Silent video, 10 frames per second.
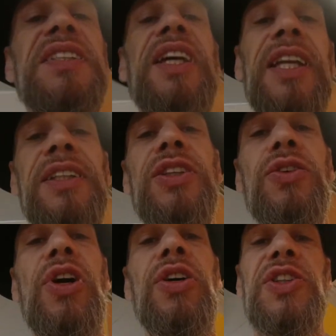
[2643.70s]
Seite
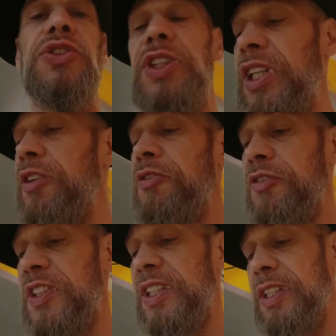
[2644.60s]
da
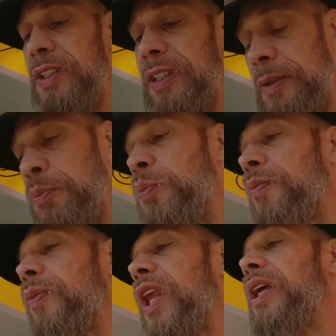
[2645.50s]
anzutreffen sind.
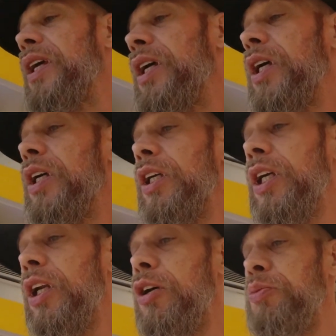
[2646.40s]

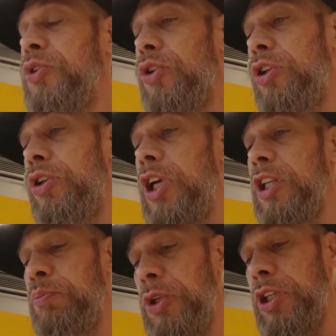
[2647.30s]
Ich glaube, da
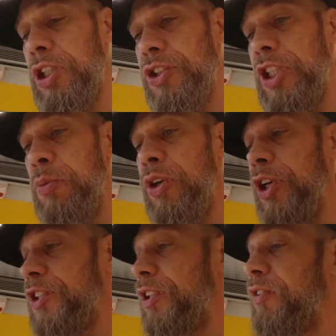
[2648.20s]
hätten wir jetzt einmal
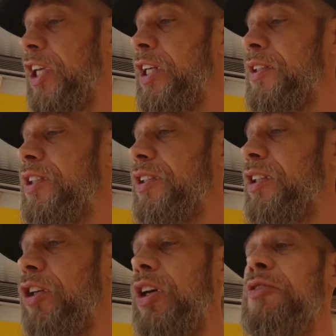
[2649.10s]
alles erwähnt.
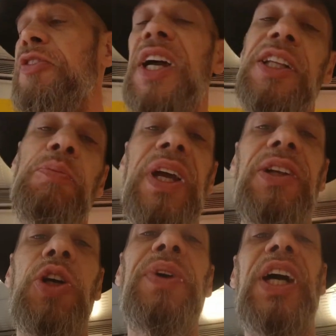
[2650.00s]
Ja, und Van der
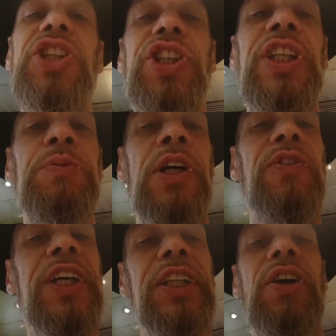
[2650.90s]
Bellen habe ich auch geschrieben, aber
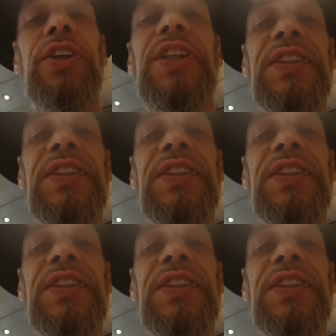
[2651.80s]
wegen einer anderen